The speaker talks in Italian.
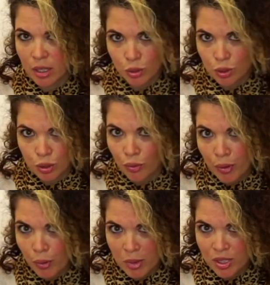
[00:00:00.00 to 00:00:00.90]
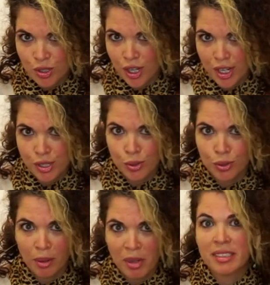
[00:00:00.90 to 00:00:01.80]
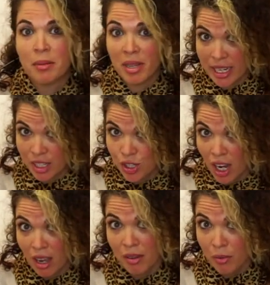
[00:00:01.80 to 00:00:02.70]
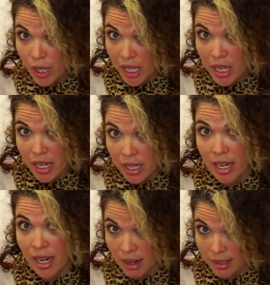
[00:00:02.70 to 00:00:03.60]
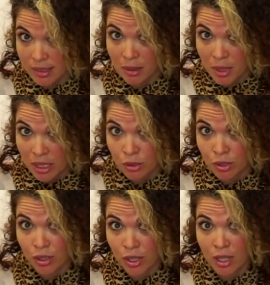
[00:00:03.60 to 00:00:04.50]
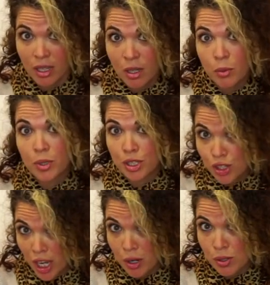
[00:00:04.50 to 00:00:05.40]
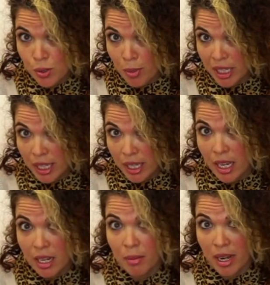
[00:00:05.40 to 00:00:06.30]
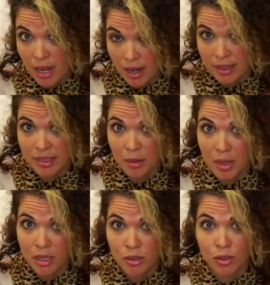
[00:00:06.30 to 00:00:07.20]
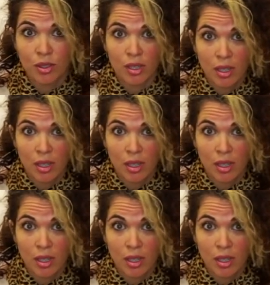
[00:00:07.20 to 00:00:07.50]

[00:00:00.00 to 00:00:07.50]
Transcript: non dovevo mangiare assolutamente perché già avevo i chili dell'allattamento, quindi già ero sopra di chili per l'allattamento